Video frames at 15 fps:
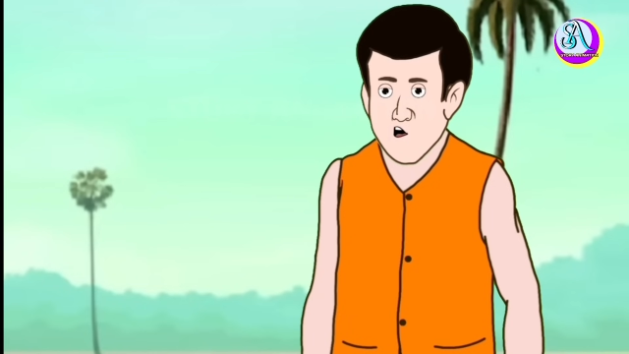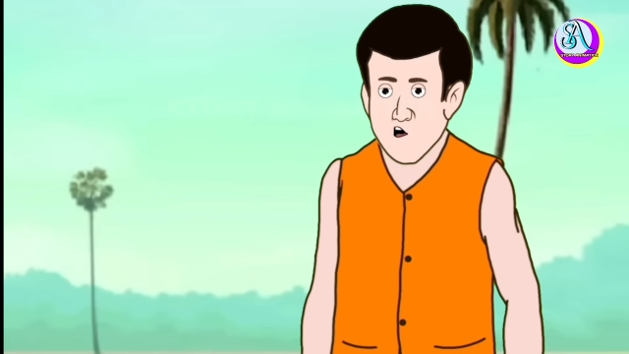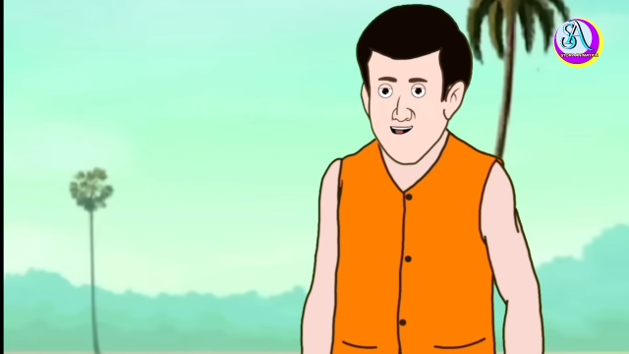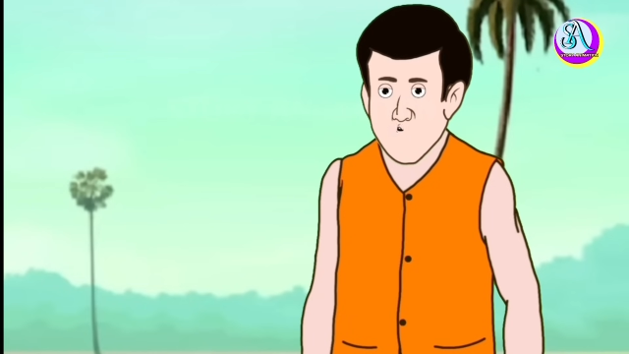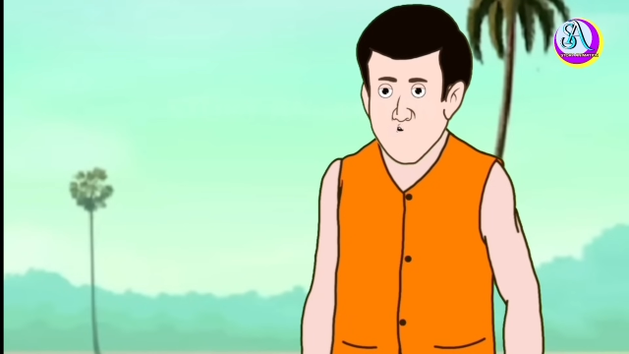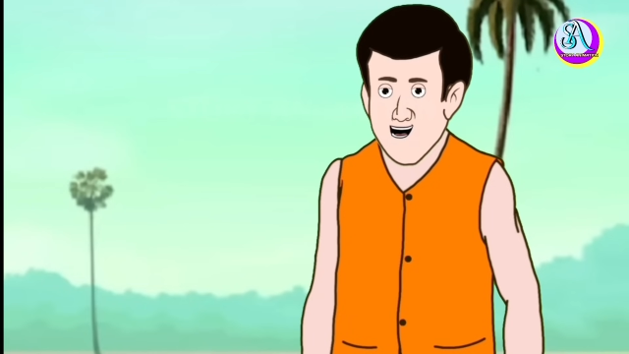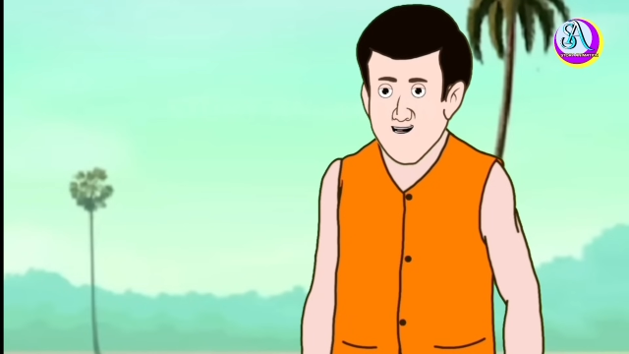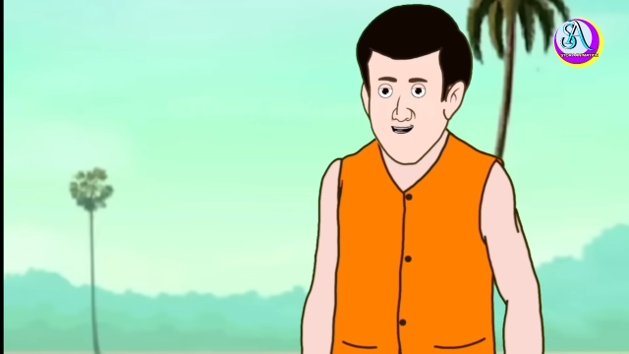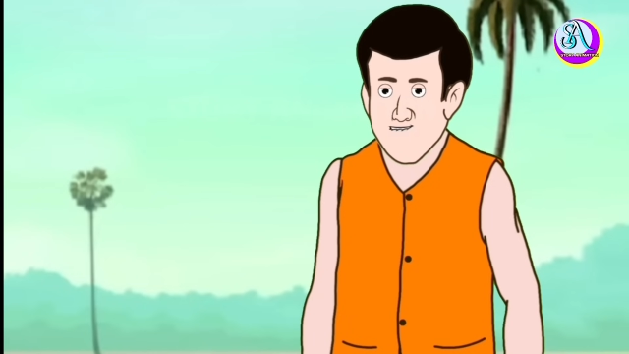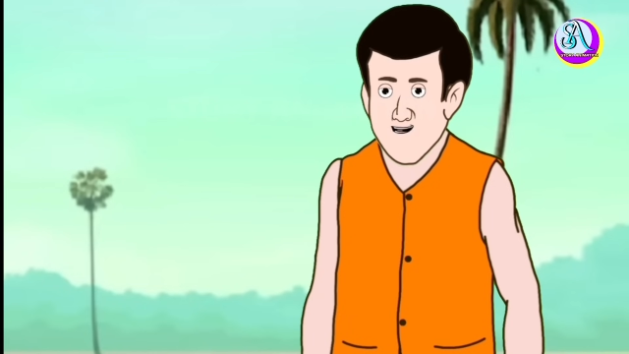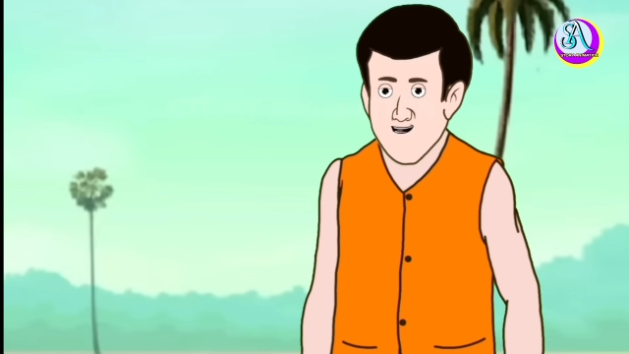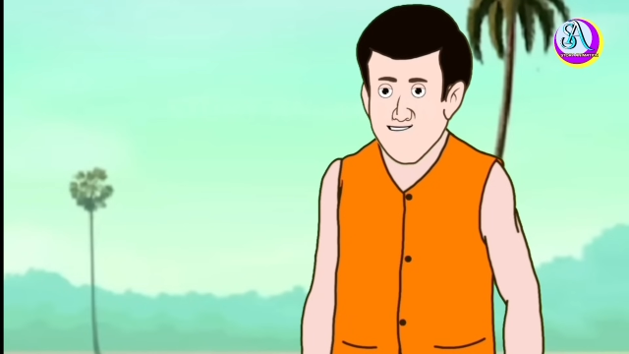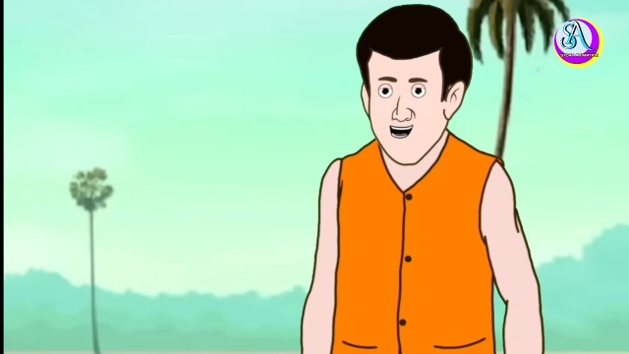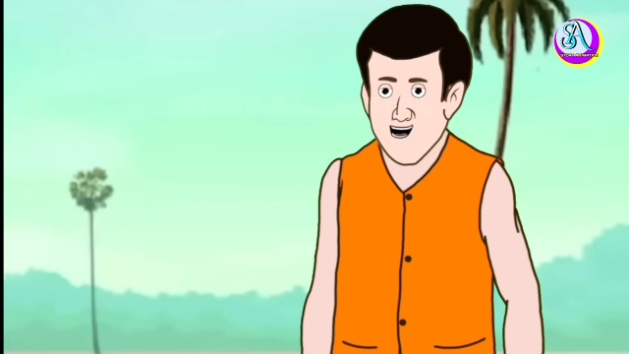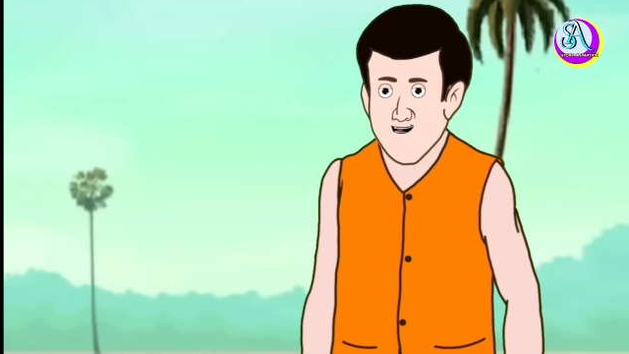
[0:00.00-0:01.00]
জমিতে
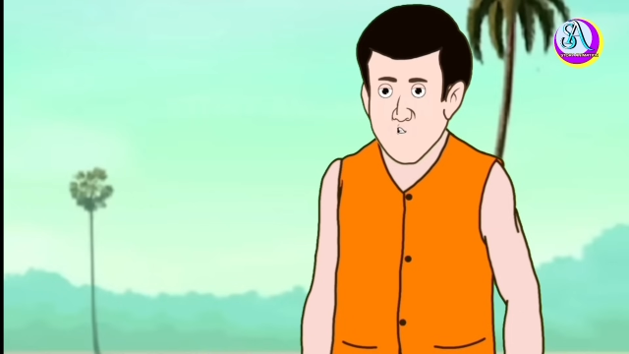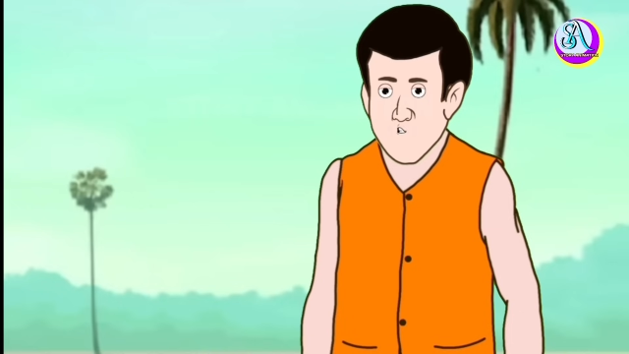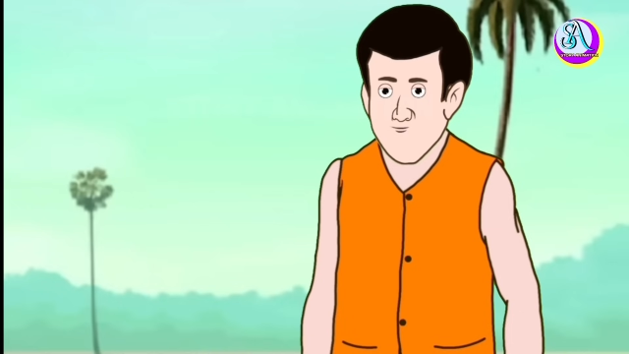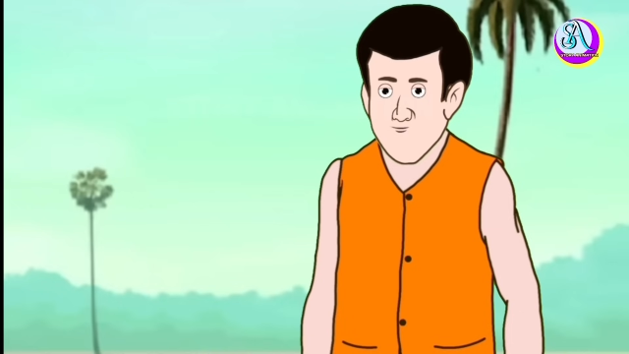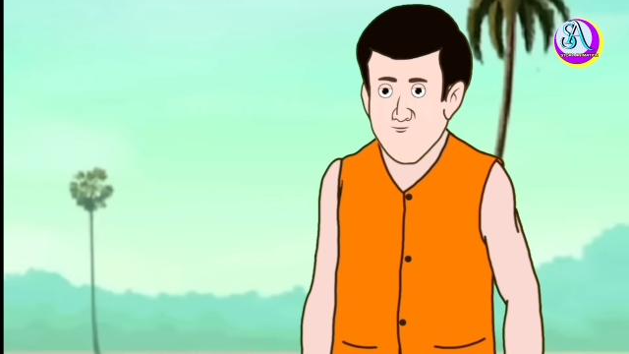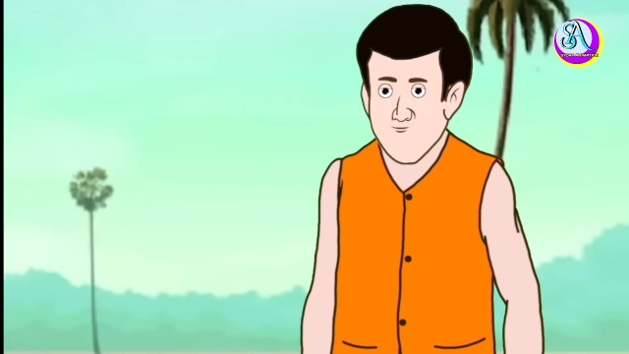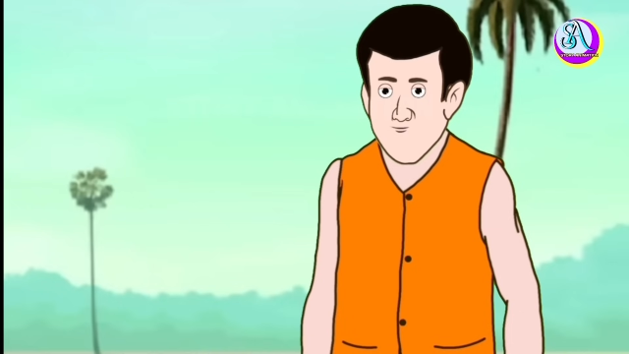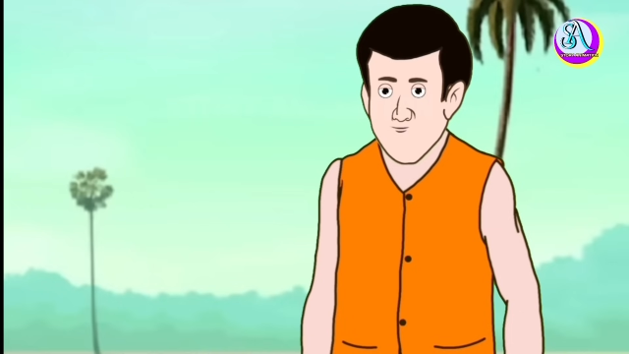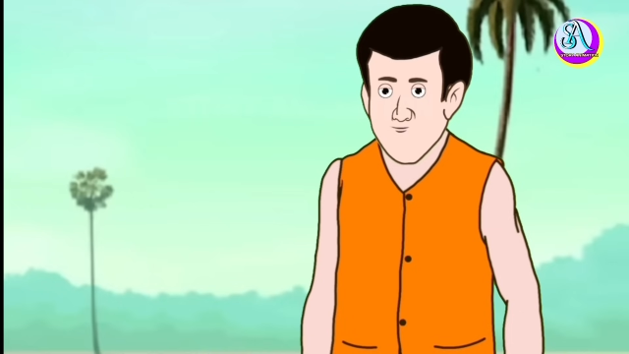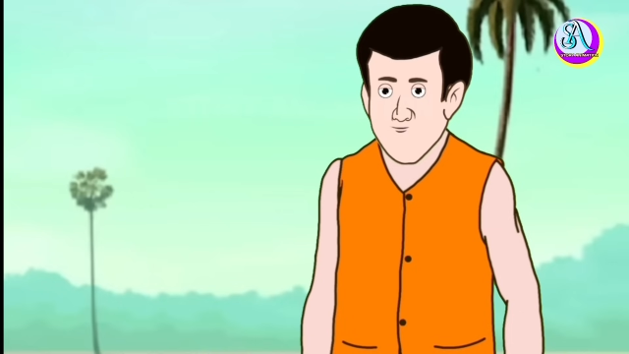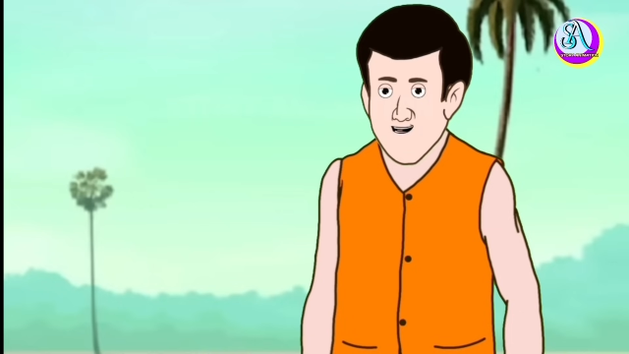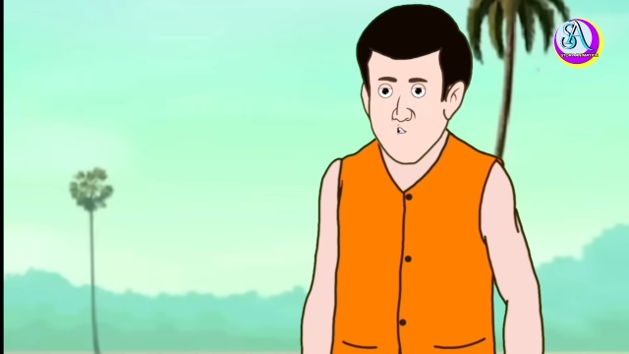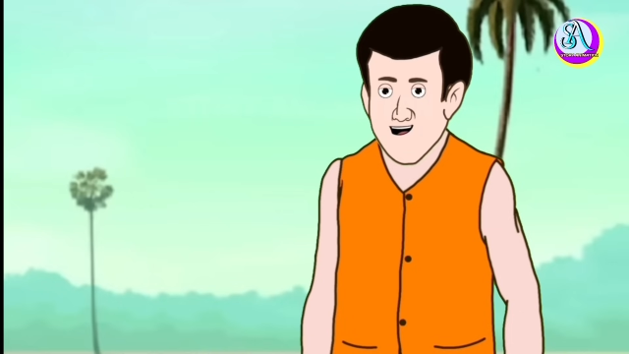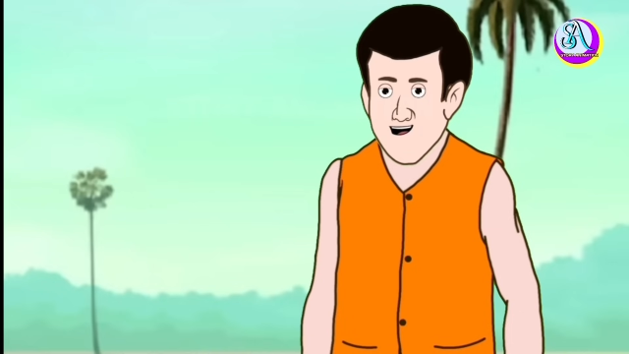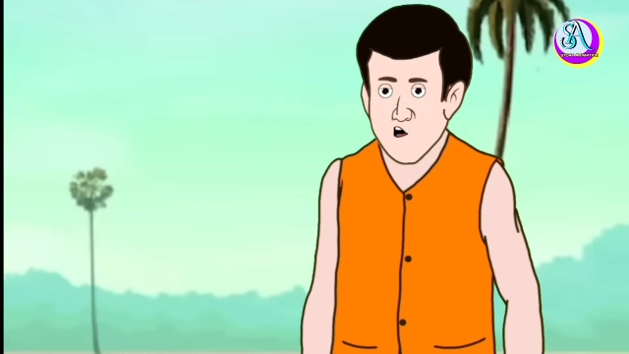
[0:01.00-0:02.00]
পুঁতেছে
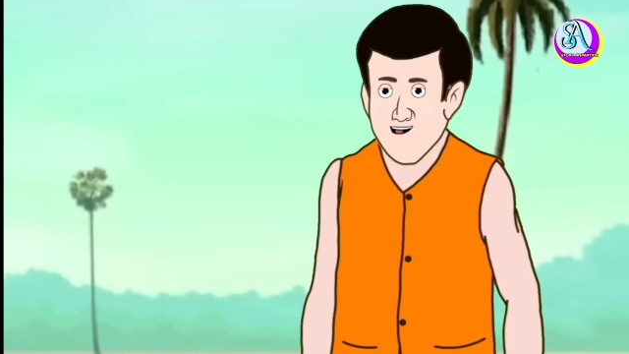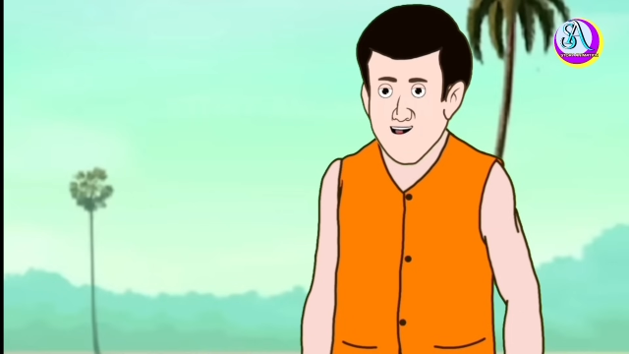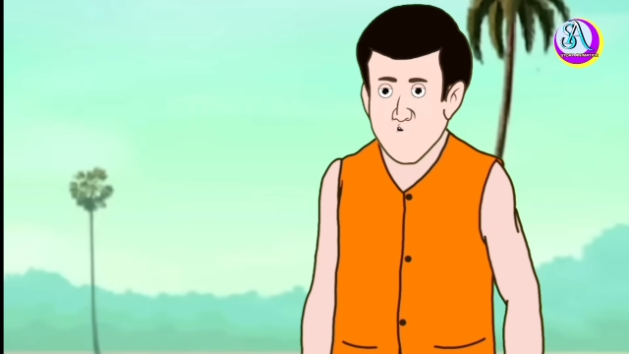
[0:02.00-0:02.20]
যাই